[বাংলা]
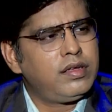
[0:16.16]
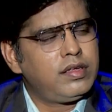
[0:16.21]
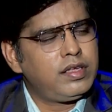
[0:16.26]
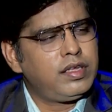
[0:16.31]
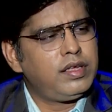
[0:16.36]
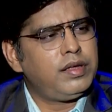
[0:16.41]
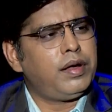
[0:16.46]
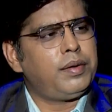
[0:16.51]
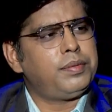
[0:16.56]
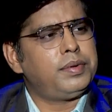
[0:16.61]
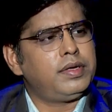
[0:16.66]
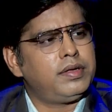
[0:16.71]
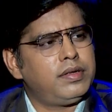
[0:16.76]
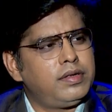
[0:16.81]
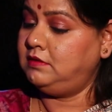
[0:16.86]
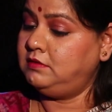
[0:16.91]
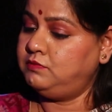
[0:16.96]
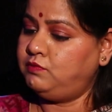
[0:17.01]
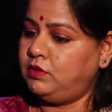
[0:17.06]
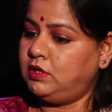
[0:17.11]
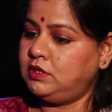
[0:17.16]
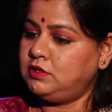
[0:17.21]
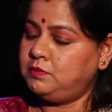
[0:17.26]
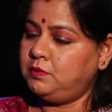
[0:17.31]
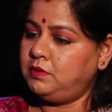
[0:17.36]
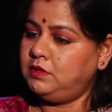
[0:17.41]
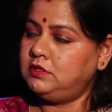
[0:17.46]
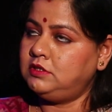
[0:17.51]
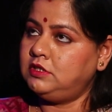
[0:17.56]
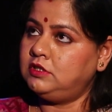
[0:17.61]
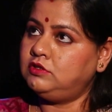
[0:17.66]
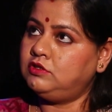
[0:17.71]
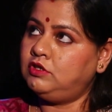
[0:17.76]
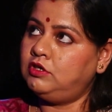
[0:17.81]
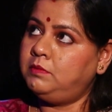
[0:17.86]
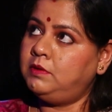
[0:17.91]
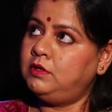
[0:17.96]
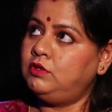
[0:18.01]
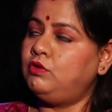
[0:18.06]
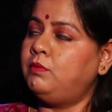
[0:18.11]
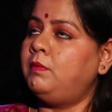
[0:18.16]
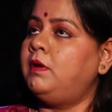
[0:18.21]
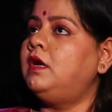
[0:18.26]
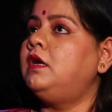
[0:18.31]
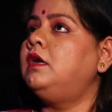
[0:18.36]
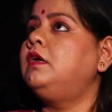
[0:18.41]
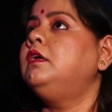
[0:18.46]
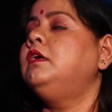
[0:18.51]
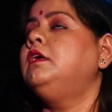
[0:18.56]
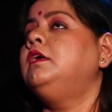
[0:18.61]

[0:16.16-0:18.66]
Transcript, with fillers: কি হবে ফোকাস পয়েন্ট চেঞ্জ করা মানে তোমার